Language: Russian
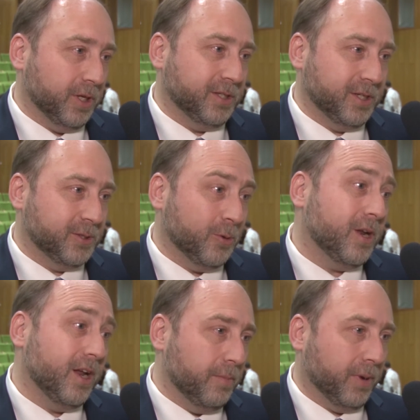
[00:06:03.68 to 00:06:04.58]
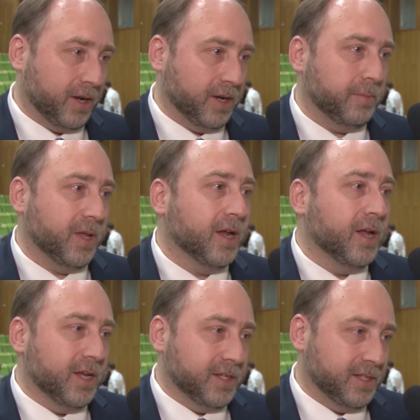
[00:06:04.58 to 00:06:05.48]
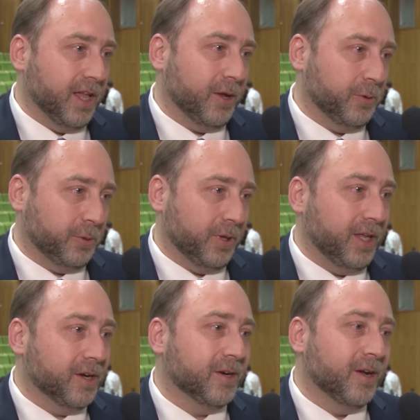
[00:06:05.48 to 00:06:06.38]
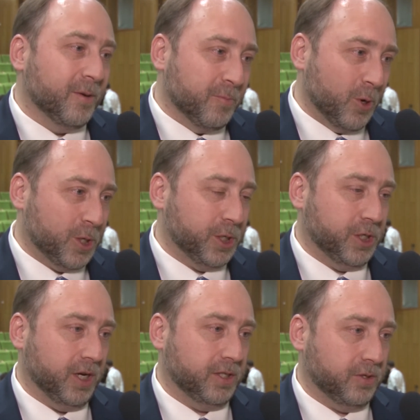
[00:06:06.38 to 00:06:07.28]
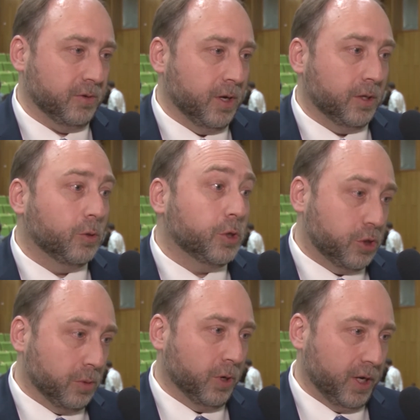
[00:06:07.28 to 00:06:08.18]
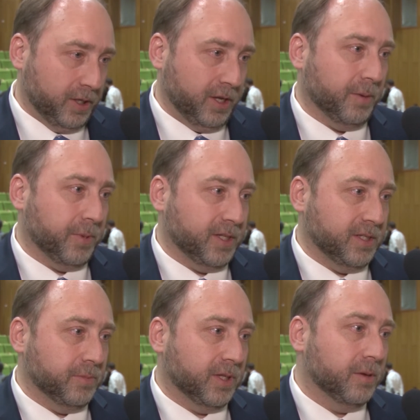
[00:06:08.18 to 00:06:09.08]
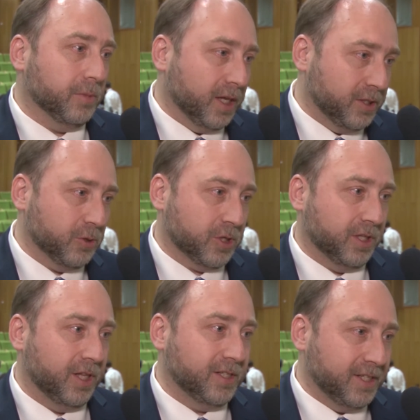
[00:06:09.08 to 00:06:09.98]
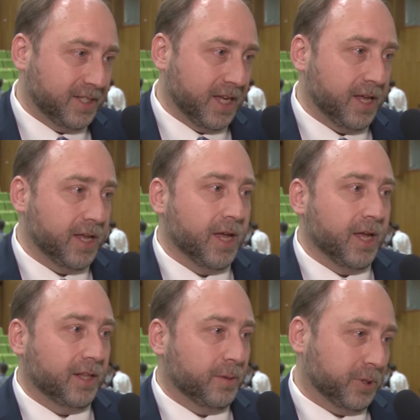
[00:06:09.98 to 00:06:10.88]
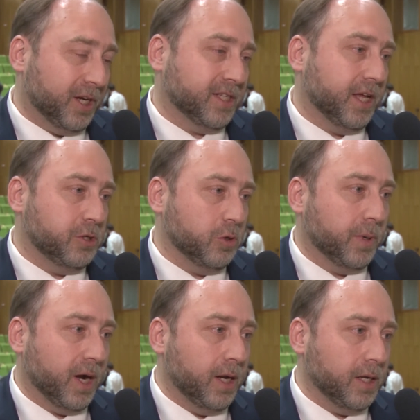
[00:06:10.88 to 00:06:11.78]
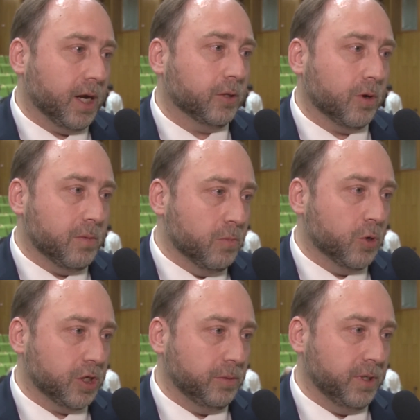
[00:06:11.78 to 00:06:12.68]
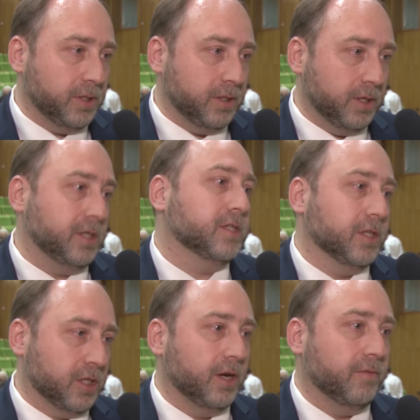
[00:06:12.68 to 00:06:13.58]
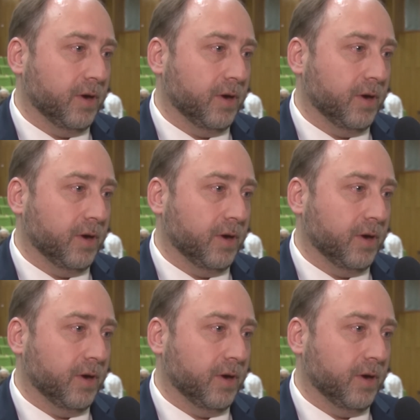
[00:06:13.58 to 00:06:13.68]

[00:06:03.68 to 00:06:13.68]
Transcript: эти истории или, по крайней мере, знают их большей частью. Но еще более это необходимо для молодежи, для детей, для подрастающего поколения, которые, может быть, их не слышали